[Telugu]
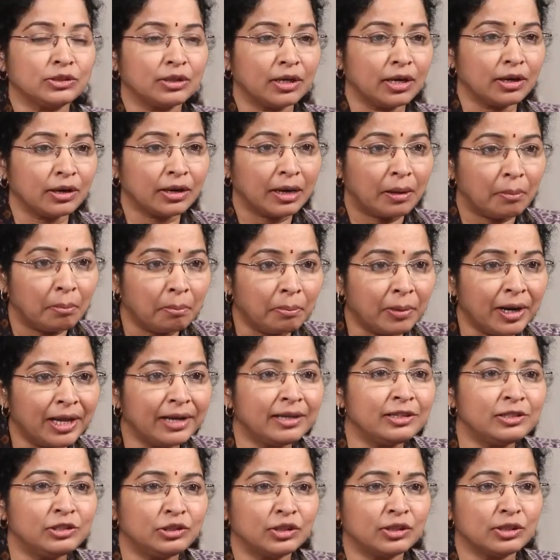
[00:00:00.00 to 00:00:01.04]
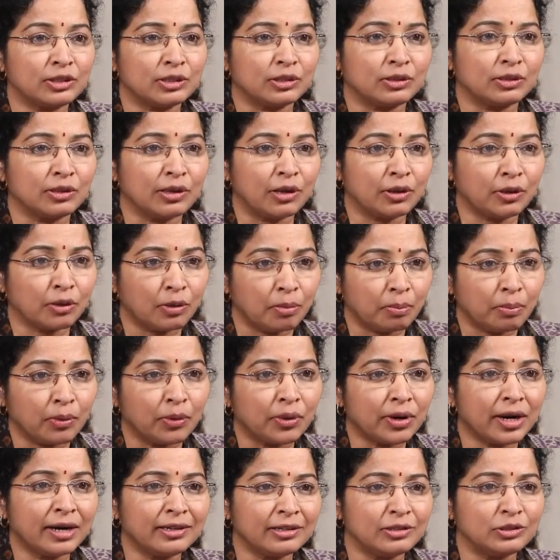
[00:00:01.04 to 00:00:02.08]
చేస్తున్నారు కంప్లైంట్ చేస్తున్నారు ఒక
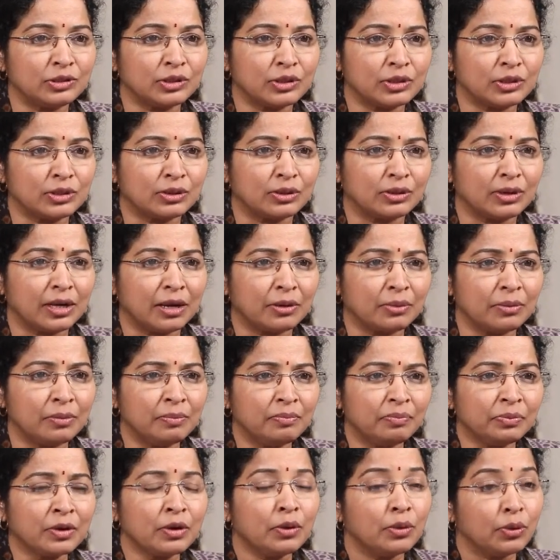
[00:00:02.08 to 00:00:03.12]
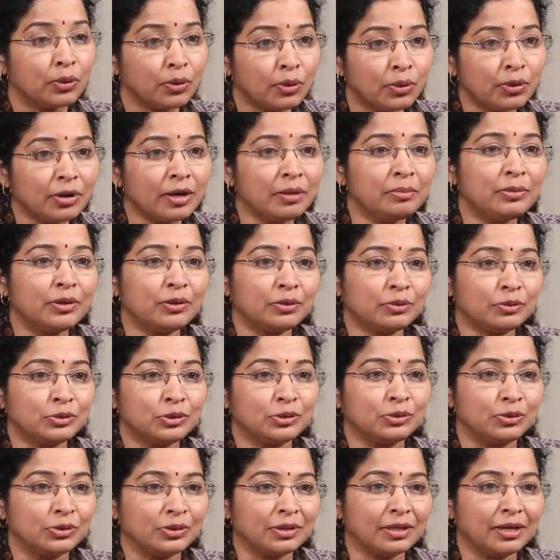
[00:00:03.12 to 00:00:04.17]
పోరాటం చేస్తున్నారు రోడ్ల మీద
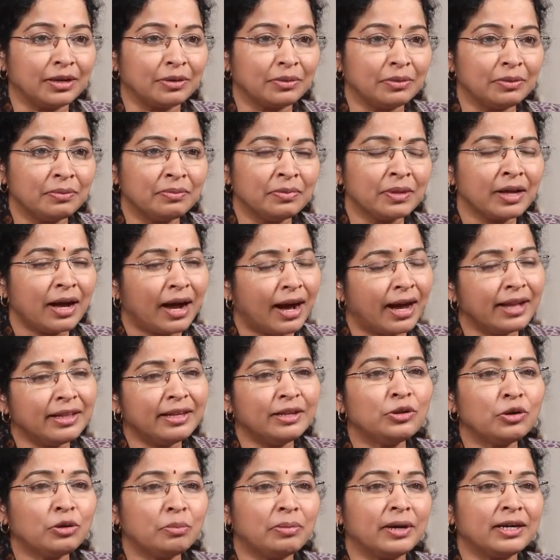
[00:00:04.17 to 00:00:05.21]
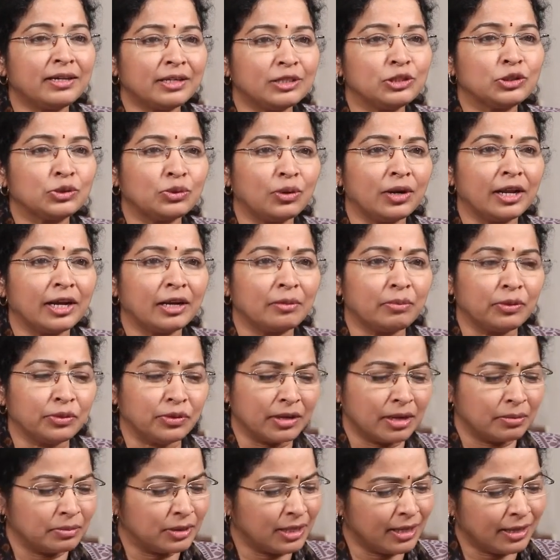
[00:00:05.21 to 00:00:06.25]
కూర్చుంటున్నారు ఎందుకు
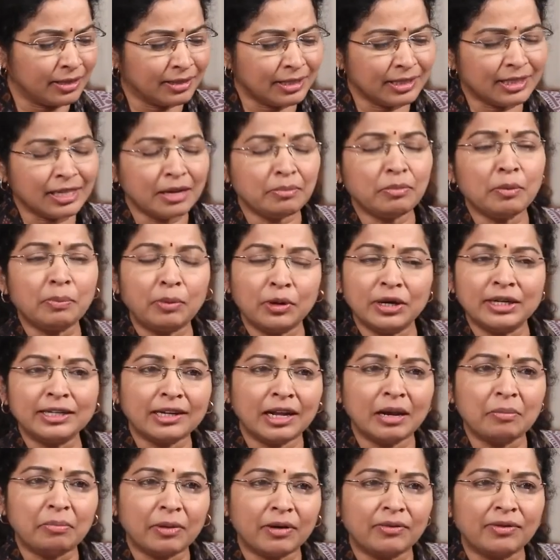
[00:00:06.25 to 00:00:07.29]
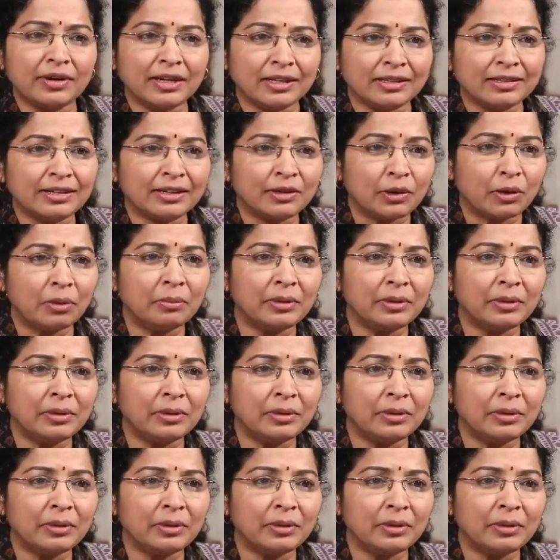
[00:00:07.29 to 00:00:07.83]
పట్టించుకోలేకపోతున్నాం సార్ ఎంతసేపు పొలిటికల్ పవర్ ఇంత